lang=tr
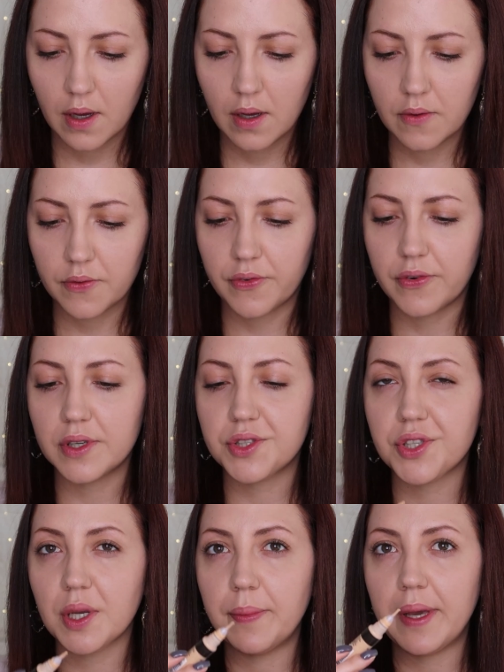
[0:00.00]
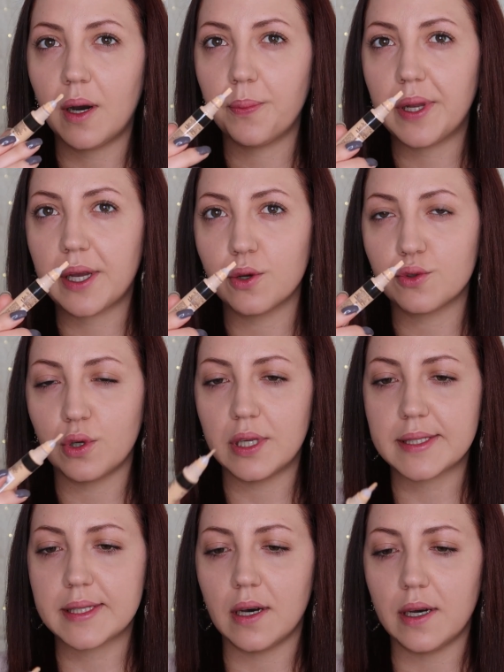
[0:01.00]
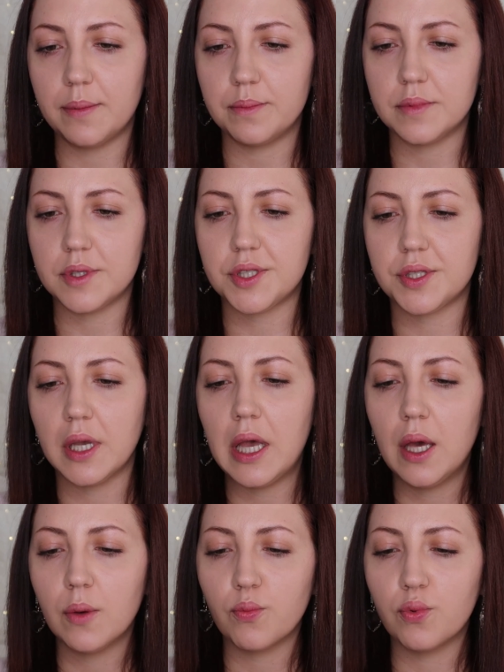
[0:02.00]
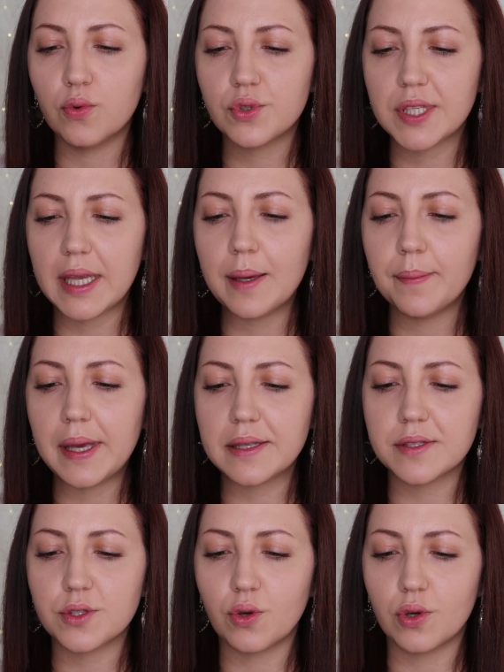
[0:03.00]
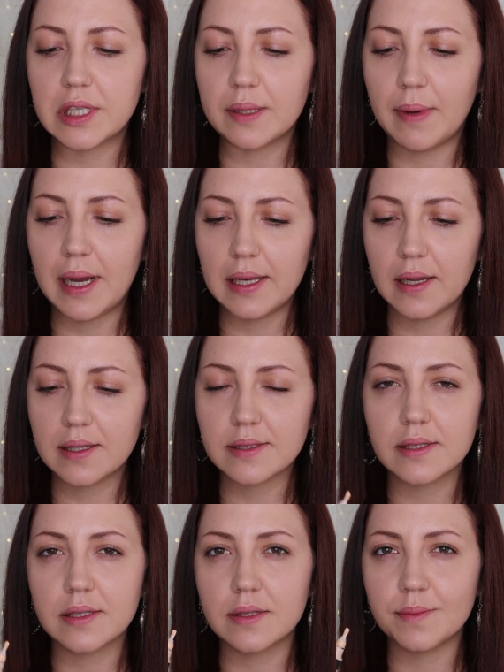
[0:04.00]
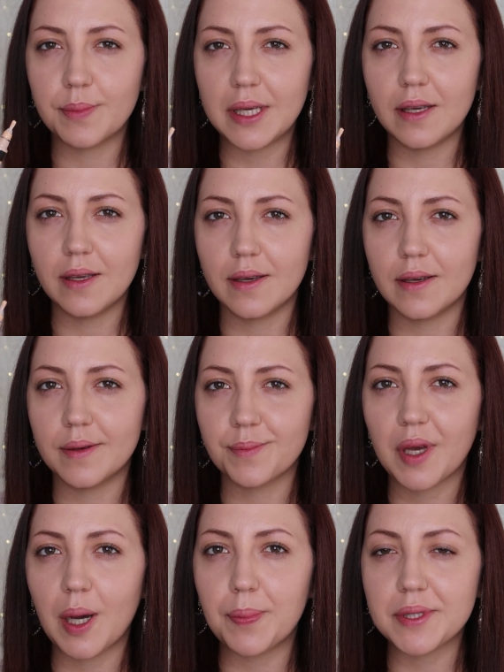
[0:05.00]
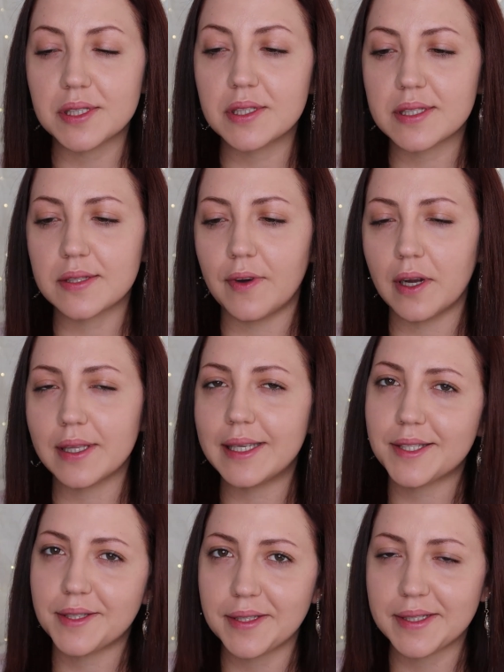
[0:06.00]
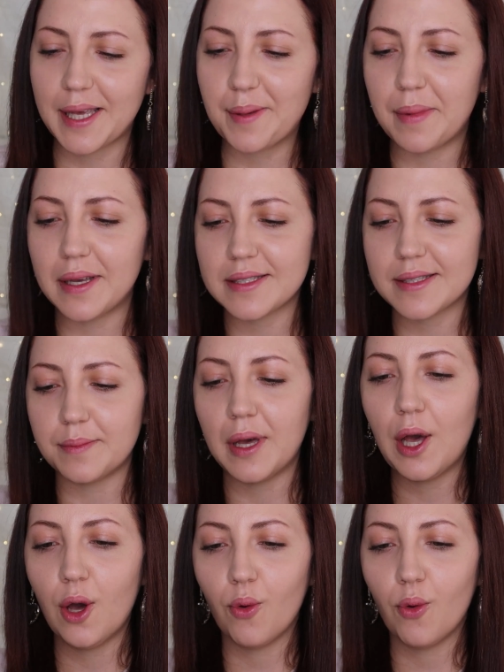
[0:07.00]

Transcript: Aa, fırça bir aplikatöre sahipmiş. Bu şeye benziyor. Rimmel London'ın bir e, kapatıcısı vardı. Hiç de sevmezdim.